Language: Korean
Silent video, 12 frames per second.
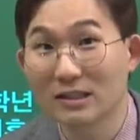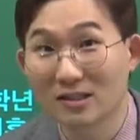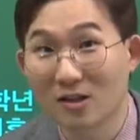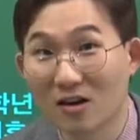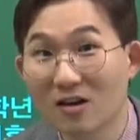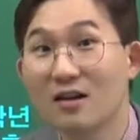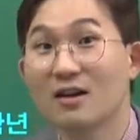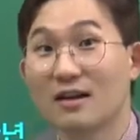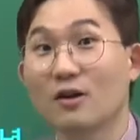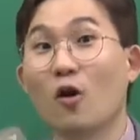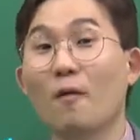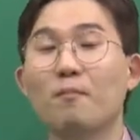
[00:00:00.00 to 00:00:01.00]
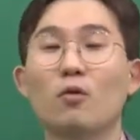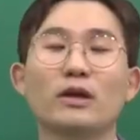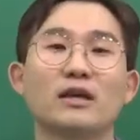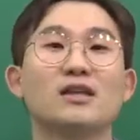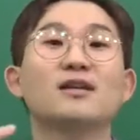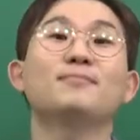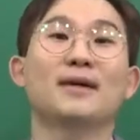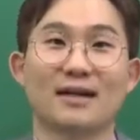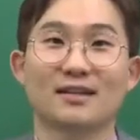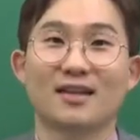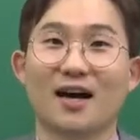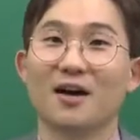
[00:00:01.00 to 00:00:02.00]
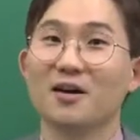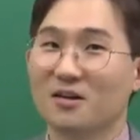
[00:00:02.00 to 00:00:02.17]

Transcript: 있어. 그냥 겉보기 이름만 같아.